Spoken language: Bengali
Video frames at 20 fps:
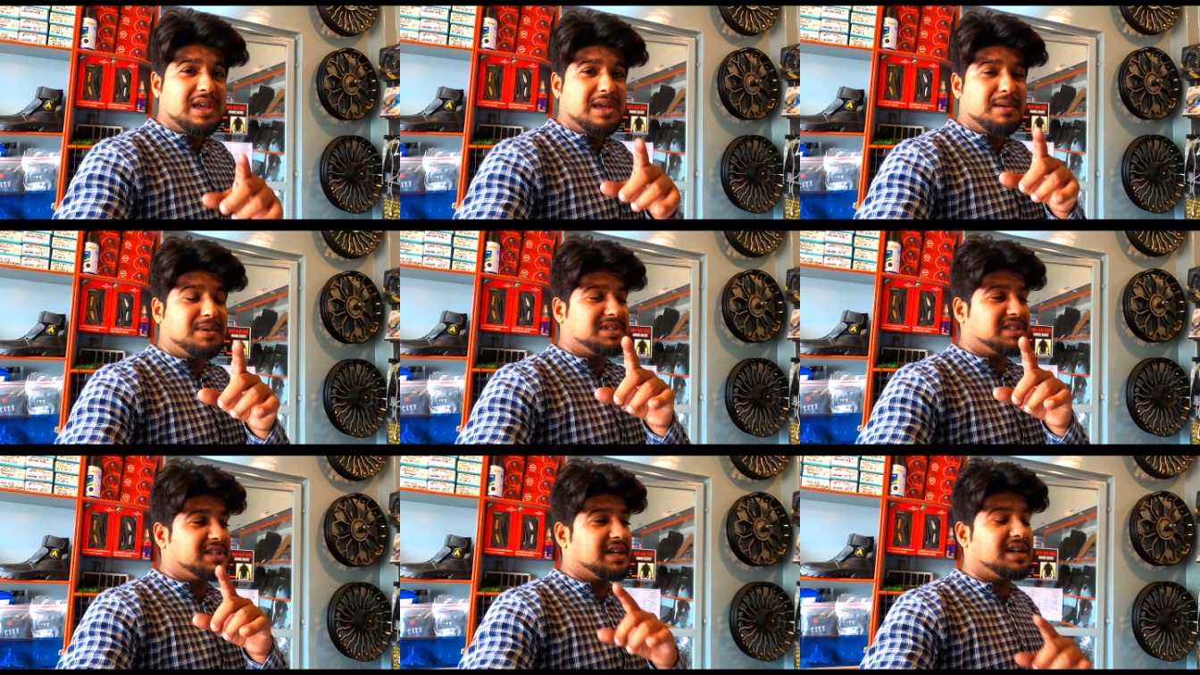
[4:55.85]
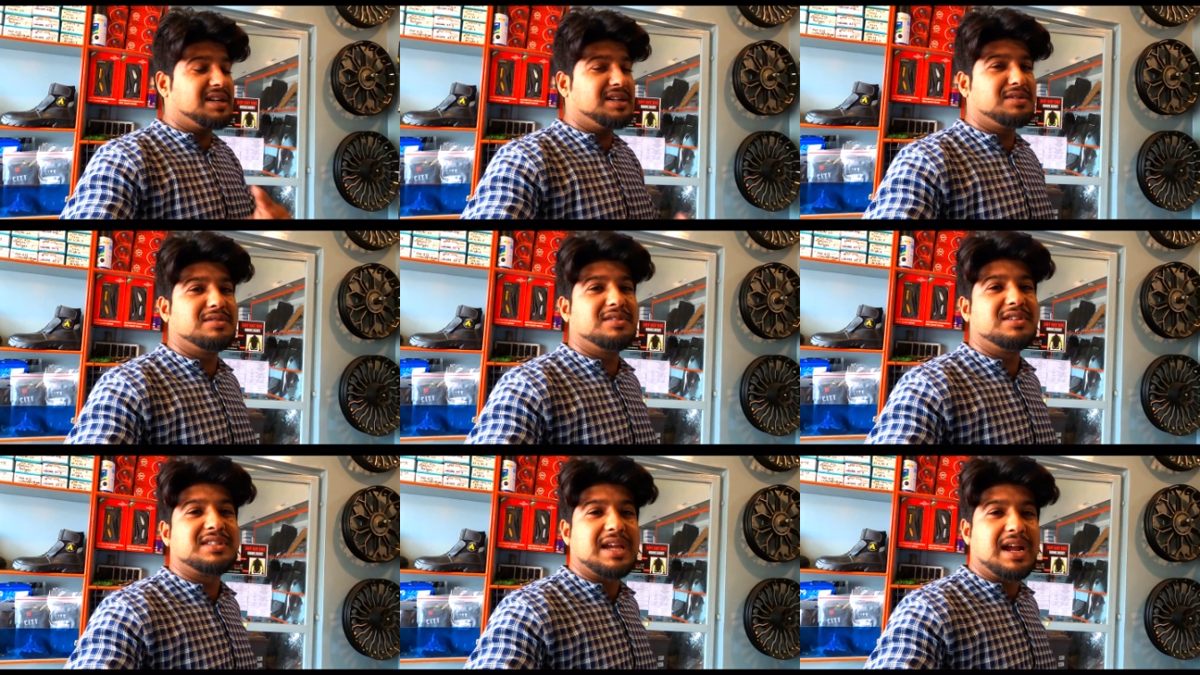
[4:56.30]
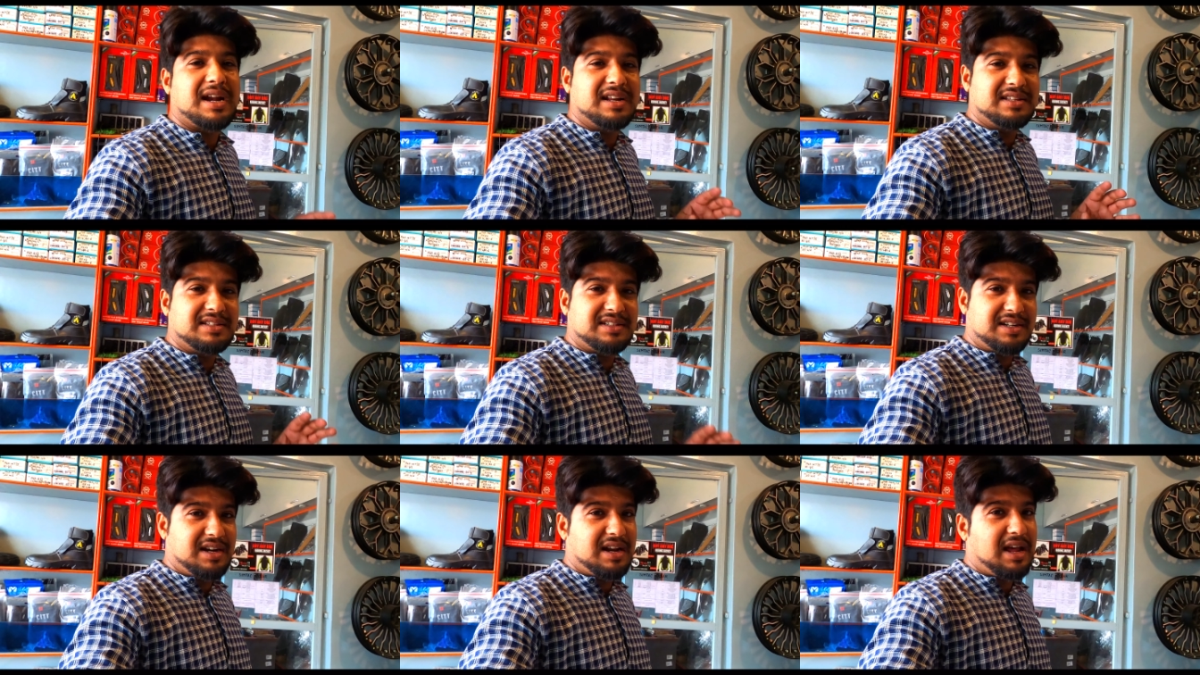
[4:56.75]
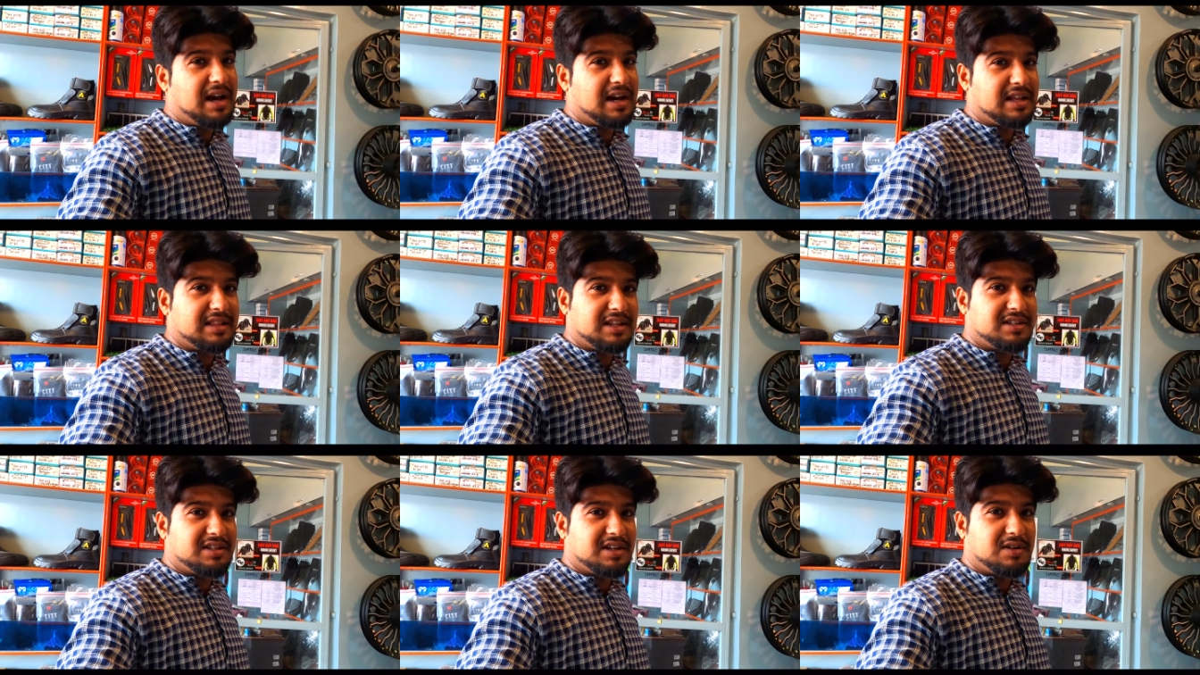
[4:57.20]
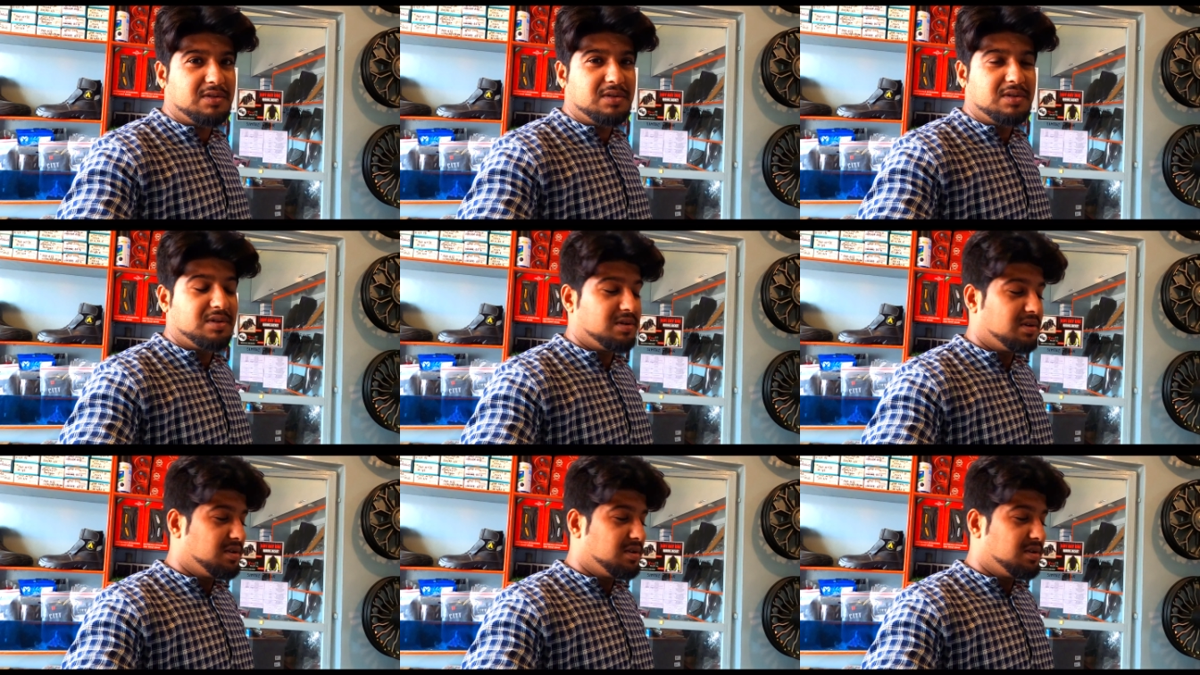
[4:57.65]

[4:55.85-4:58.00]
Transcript: এবার সেখানে যদি স্যাডেল স্টে লাগাতে যাও